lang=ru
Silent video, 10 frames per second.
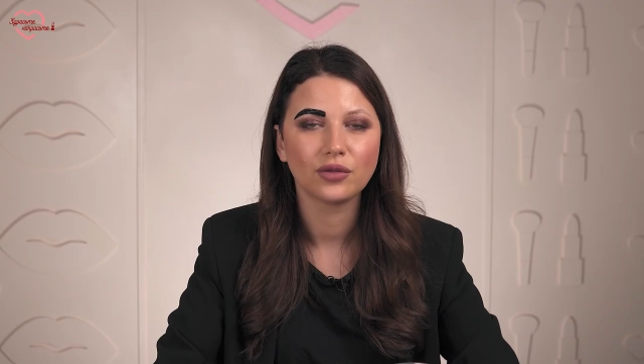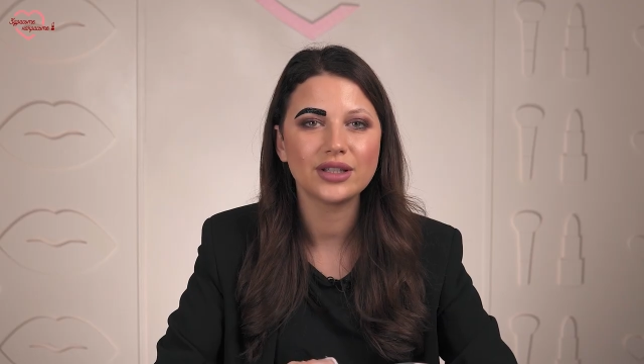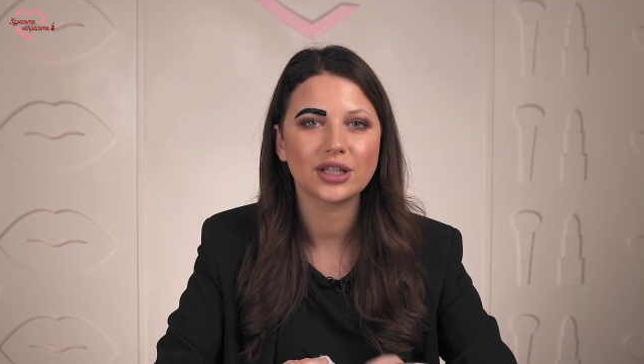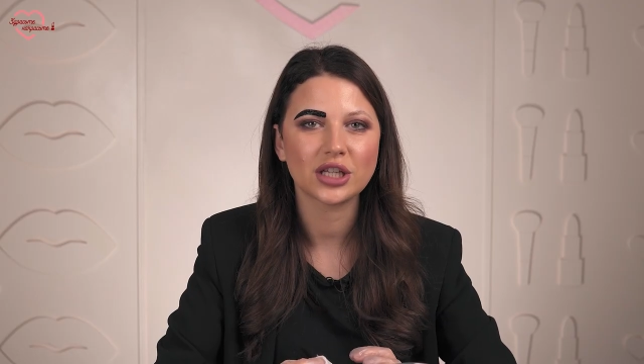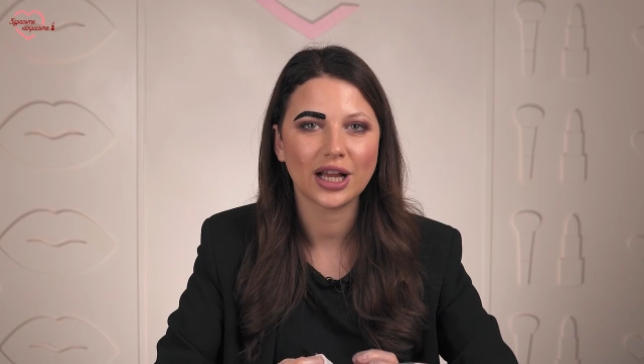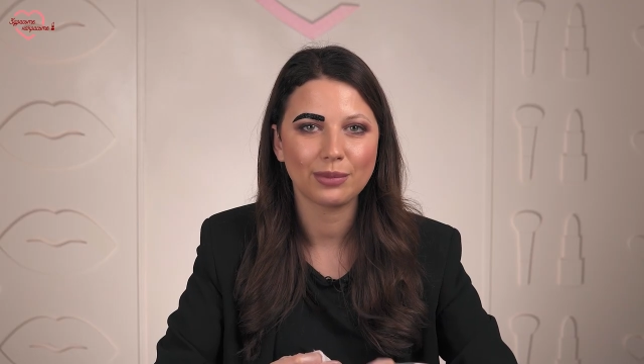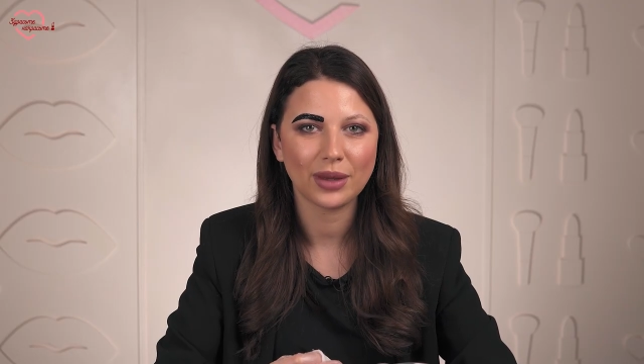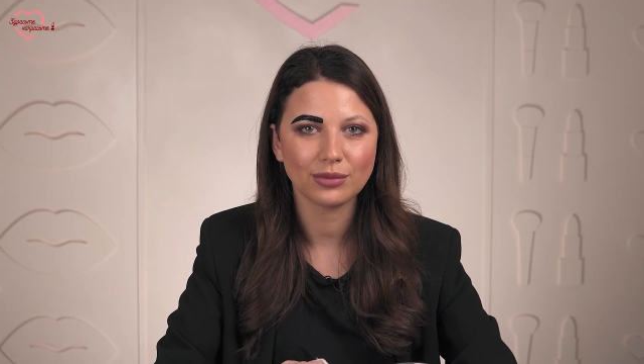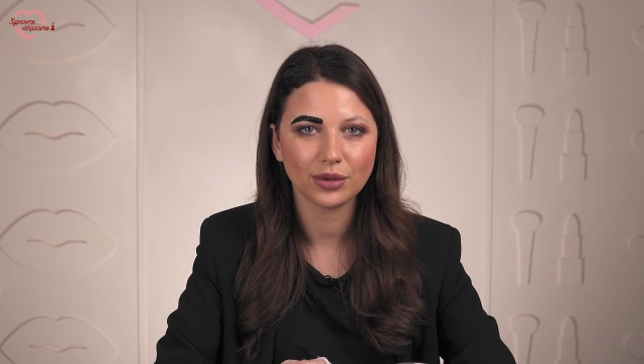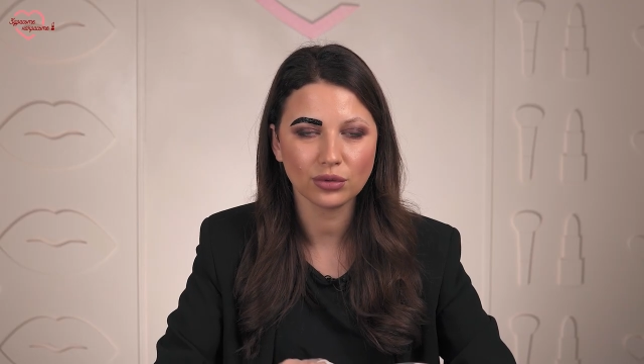Выдержали держали
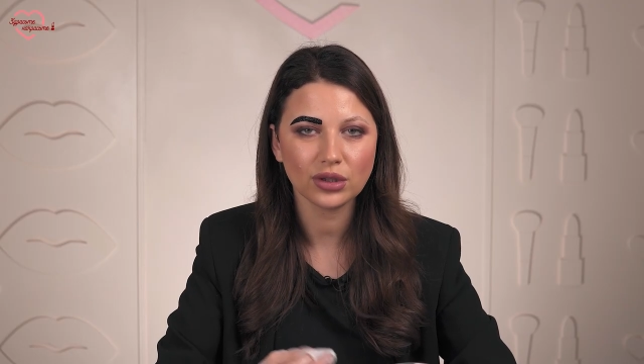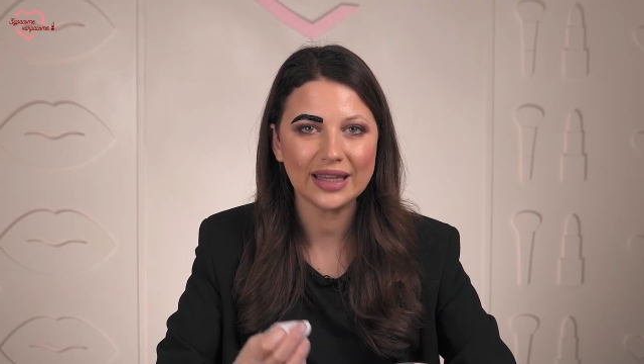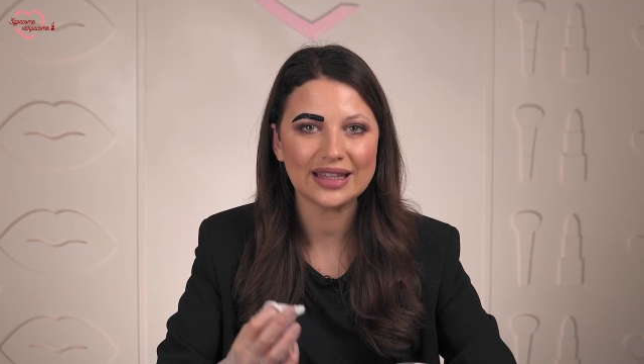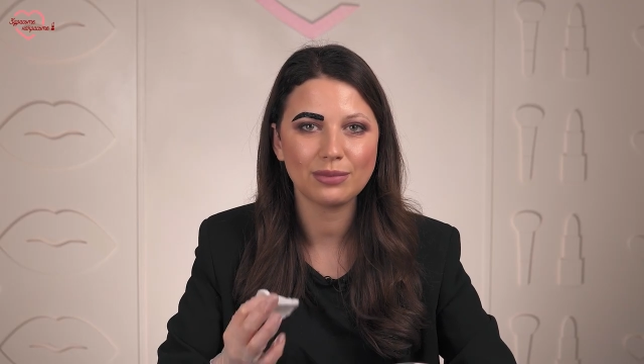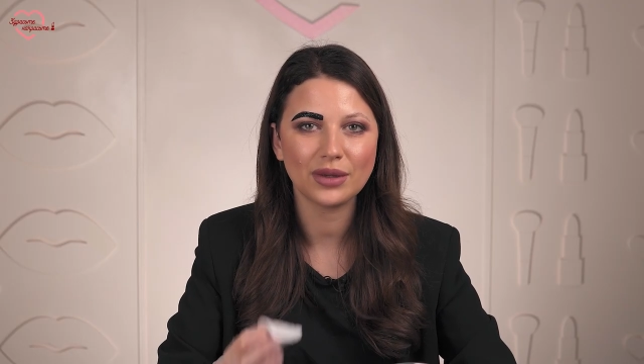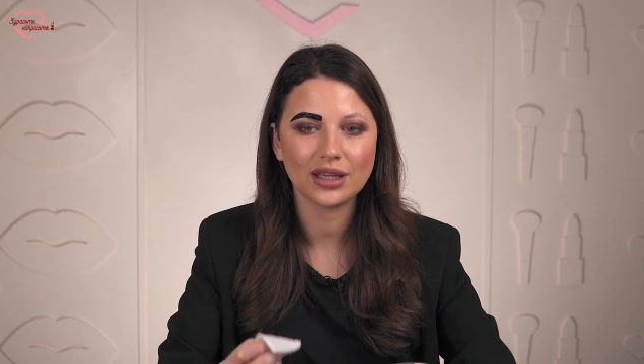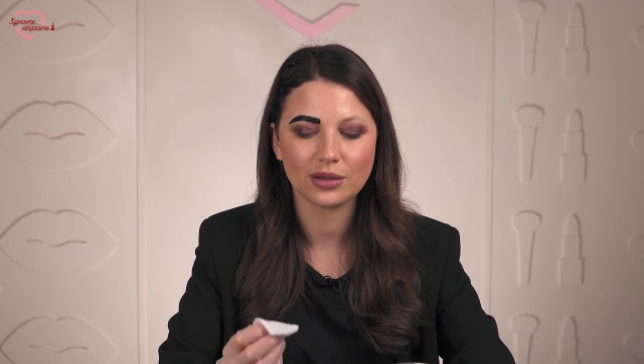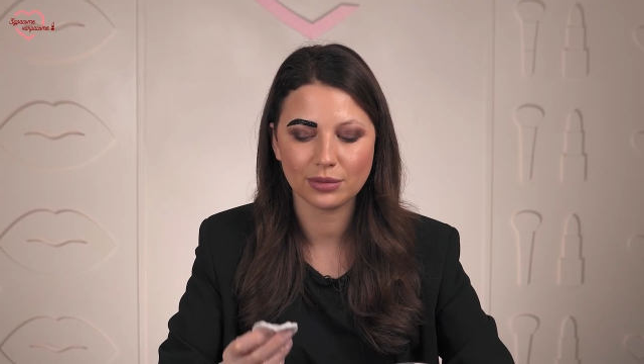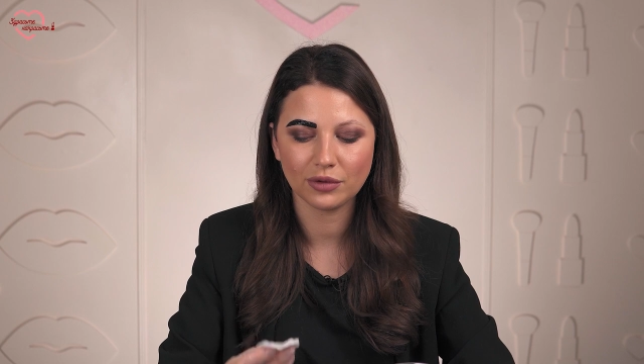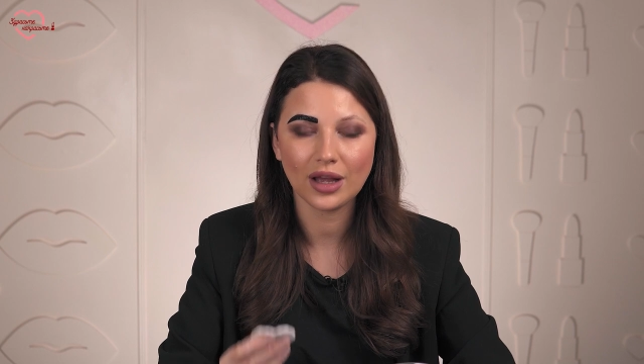5 минут, и теперь
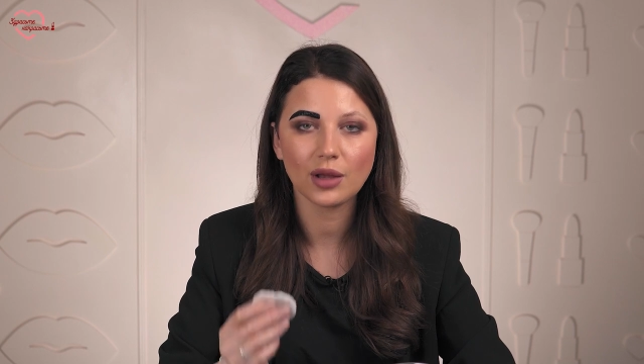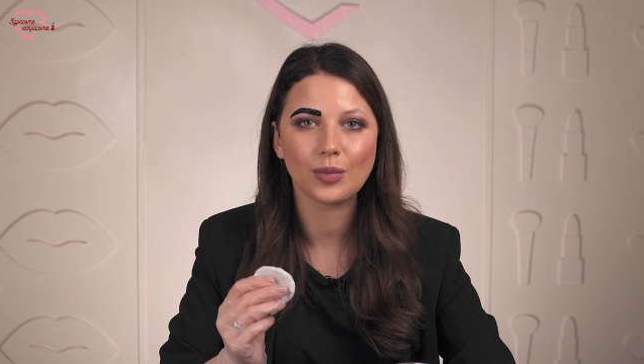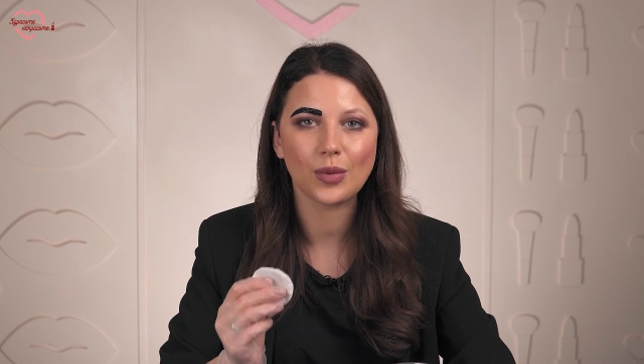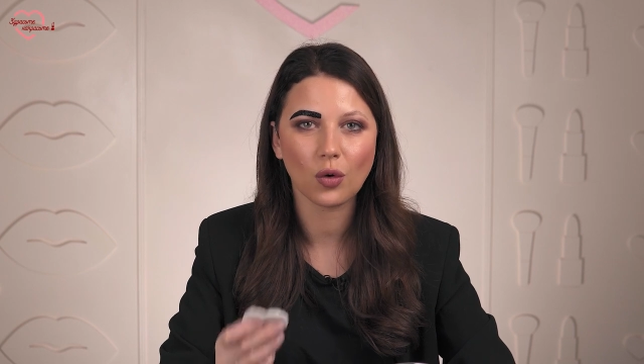я смываю